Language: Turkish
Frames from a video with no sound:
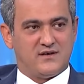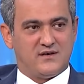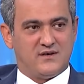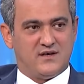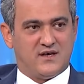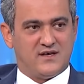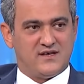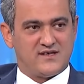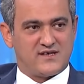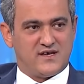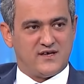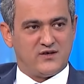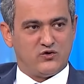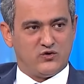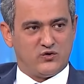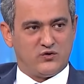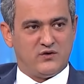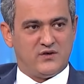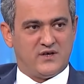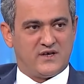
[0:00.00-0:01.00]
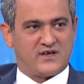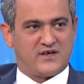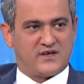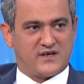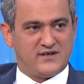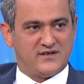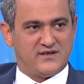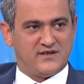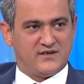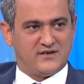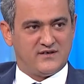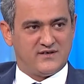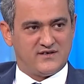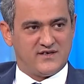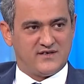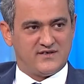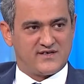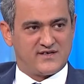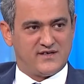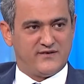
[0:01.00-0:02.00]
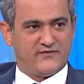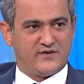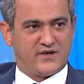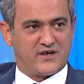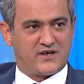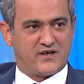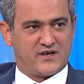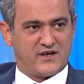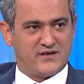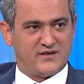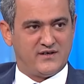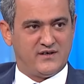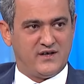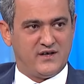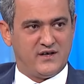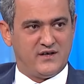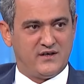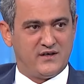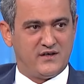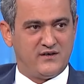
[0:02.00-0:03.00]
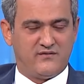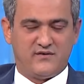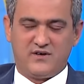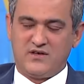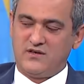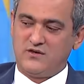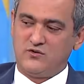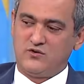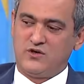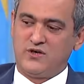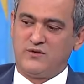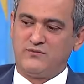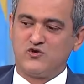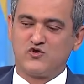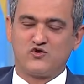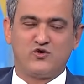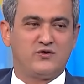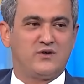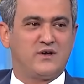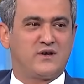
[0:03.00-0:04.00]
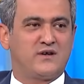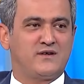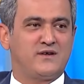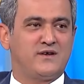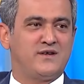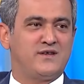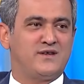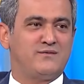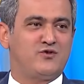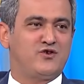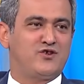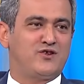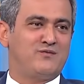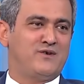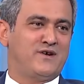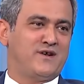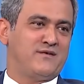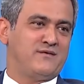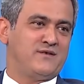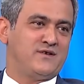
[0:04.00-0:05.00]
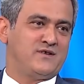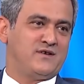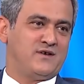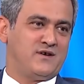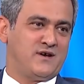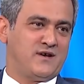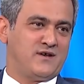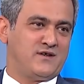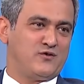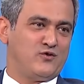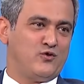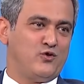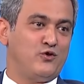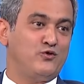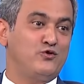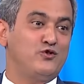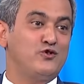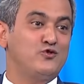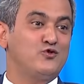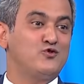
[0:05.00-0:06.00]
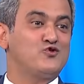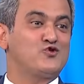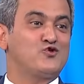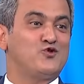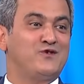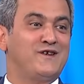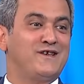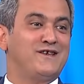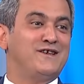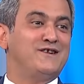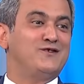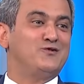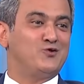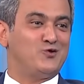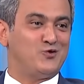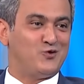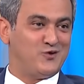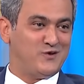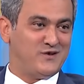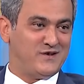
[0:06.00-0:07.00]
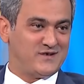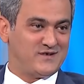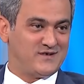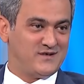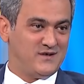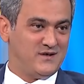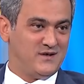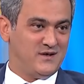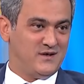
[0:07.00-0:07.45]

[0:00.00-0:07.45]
Yani sanki okullar karanti, sınıflar karantinaya alındı ve dönemin sonuna kadar eğitim öğretimi ara verdi. Hayır. 14 gün sonra geri dönüyorlar.